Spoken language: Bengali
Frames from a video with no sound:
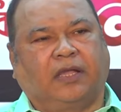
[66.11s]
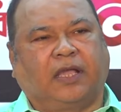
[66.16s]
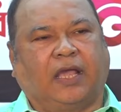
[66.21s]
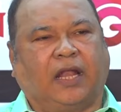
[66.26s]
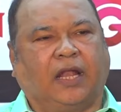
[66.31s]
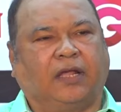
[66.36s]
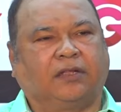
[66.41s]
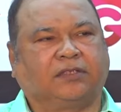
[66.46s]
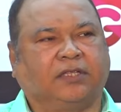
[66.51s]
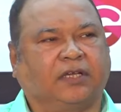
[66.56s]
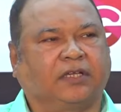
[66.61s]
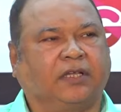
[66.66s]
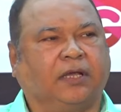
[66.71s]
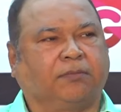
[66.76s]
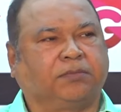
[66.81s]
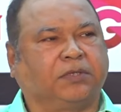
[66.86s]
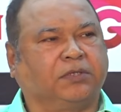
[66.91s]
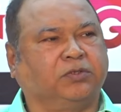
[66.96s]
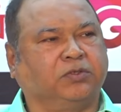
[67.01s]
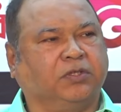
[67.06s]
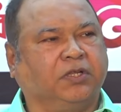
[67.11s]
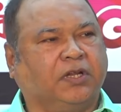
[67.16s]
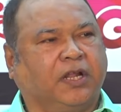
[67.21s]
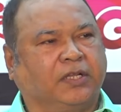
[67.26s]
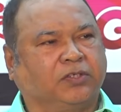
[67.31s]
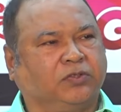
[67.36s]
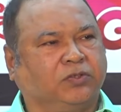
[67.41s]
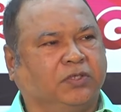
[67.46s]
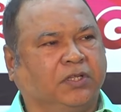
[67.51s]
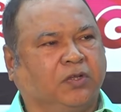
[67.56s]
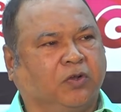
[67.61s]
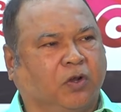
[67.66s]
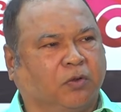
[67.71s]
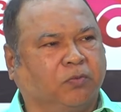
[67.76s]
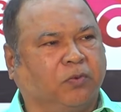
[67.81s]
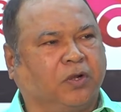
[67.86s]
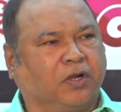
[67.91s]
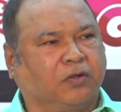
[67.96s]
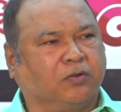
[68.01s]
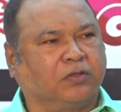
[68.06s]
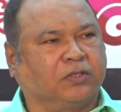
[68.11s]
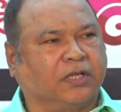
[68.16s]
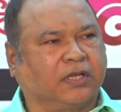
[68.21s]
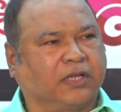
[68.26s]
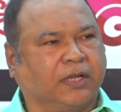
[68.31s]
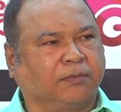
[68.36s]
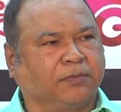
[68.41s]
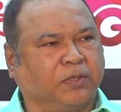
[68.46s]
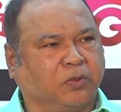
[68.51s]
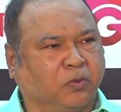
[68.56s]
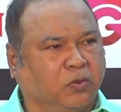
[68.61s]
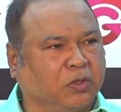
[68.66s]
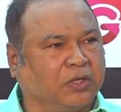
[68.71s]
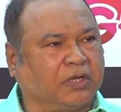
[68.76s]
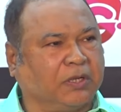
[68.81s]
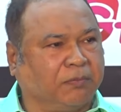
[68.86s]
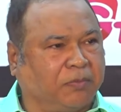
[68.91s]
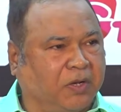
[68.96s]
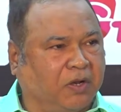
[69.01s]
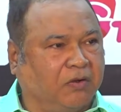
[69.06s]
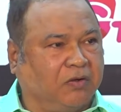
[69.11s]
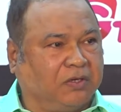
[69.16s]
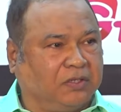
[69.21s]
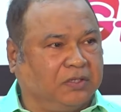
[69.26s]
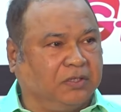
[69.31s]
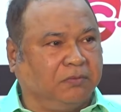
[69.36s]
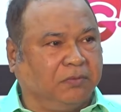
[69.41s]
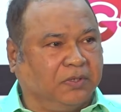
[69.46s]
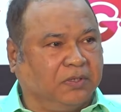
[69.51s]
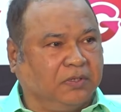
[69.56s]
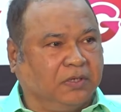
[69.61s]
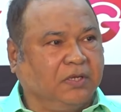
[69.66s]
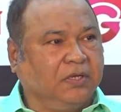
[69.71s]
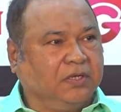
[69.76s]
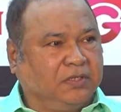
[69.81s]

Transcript: খেলাও থাকে আপনার যদি রাজনৈতিক কর্মকাণ্ড থাকে আপনি কোনটাকে প্রায়োরিটি দিবেন